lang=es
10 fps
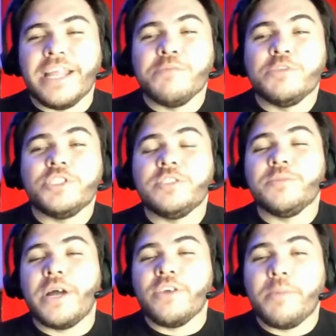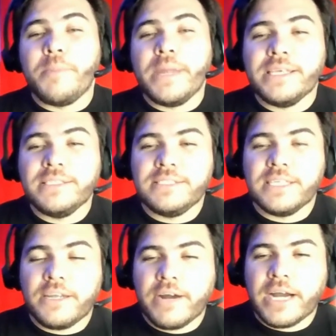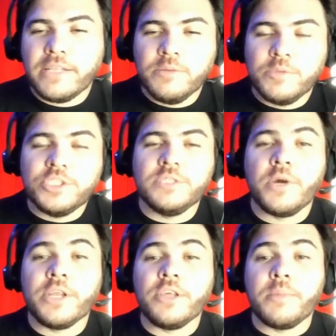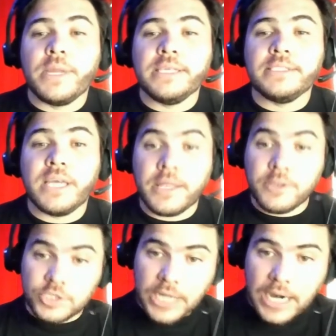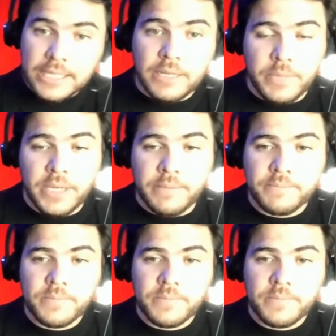Tenés muchísimos años de experiencia trabajando y muchísimos años de experiencia dando charlas también.